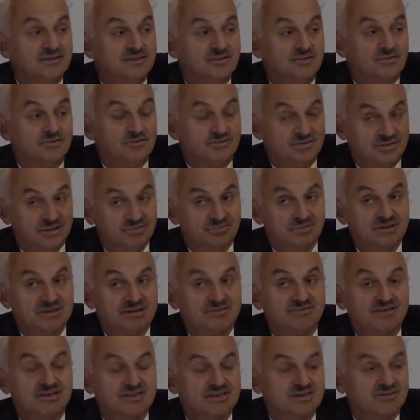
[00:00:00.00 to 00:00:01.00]
O tabii
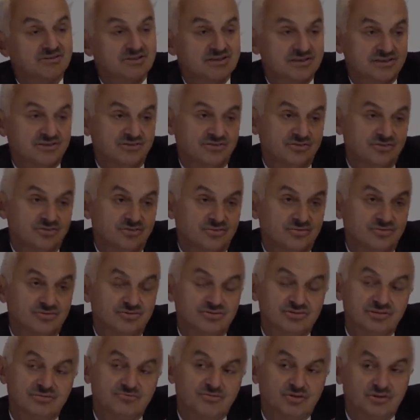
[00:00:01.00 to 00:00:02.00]
yavaş yavaş gidiyor. Onun
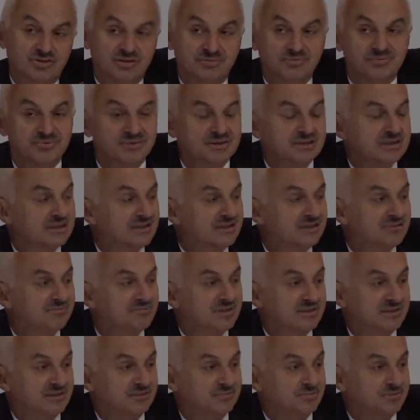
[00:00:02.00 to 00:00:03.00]
için de mockup'ını da
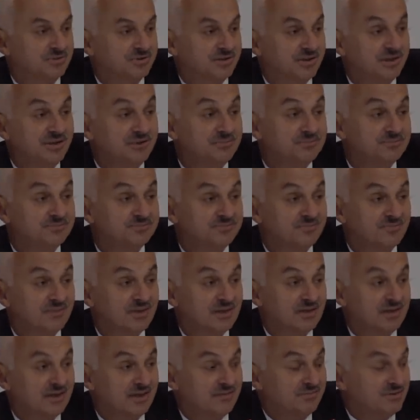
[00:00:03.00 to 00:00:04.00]
getirmedik buraya.
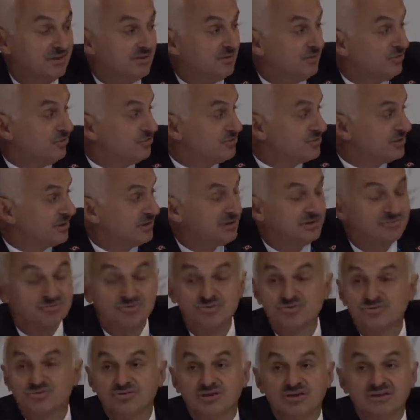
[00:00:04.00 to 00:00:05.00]
Ama
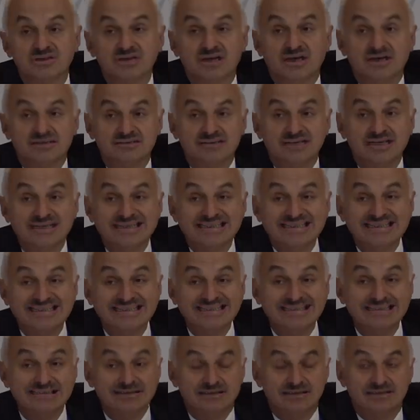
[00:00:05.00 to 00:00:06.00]
önceliğimiz şu anda atak
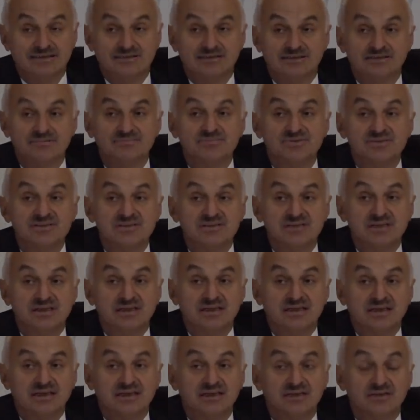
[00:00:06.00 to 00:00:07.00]
2 dediğimiz
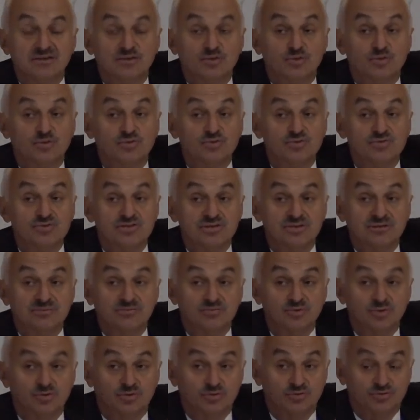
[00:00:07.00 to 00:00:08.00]

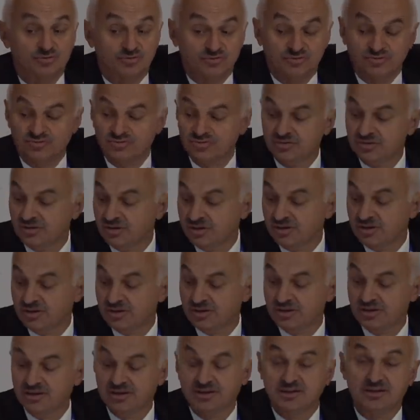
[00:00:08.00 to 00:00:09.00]
T-929.
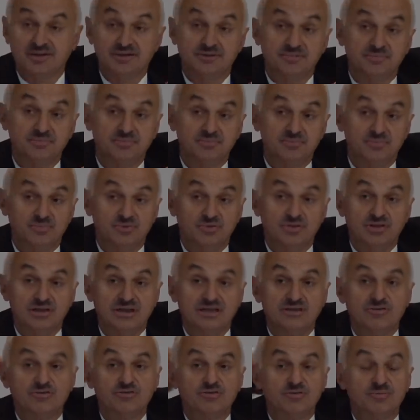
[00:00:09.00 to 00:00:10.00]
Ee, bu
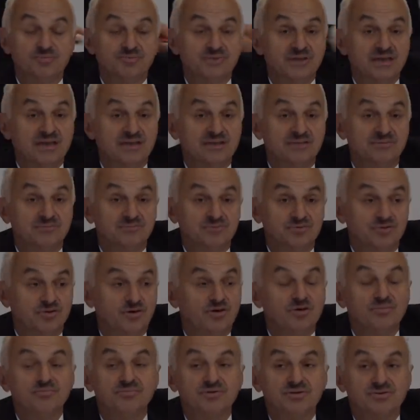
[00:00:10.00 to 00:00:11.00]
helikopter, bu
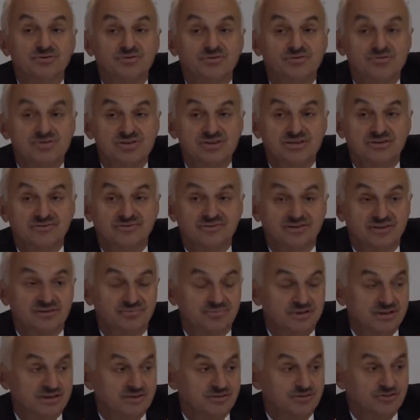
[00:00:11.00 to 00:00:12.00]
11 ton sınıfında
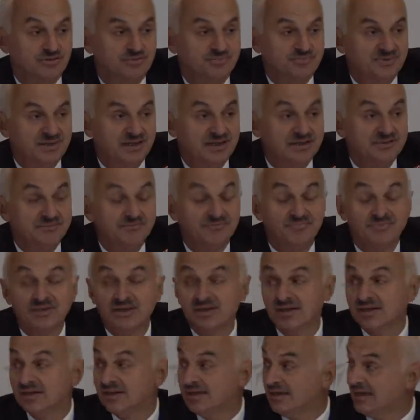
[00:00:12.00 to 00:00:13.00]
bir helikopter.
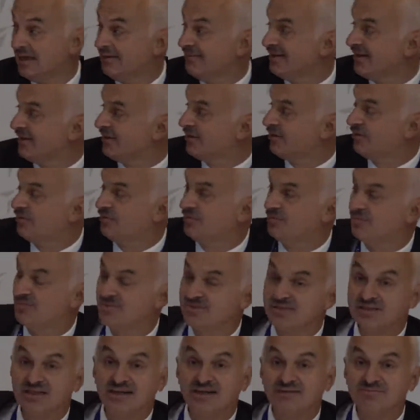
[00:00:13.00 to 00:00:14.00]
Hemen
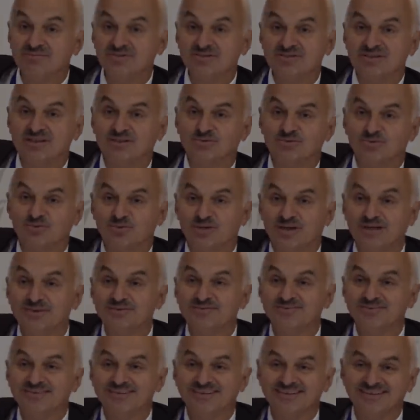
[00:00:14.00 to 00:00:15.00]
sağımızda duran
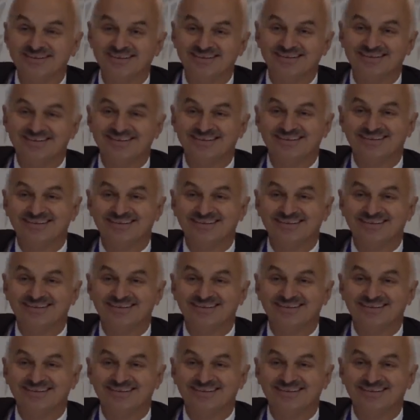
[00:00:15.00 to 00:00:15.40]
e,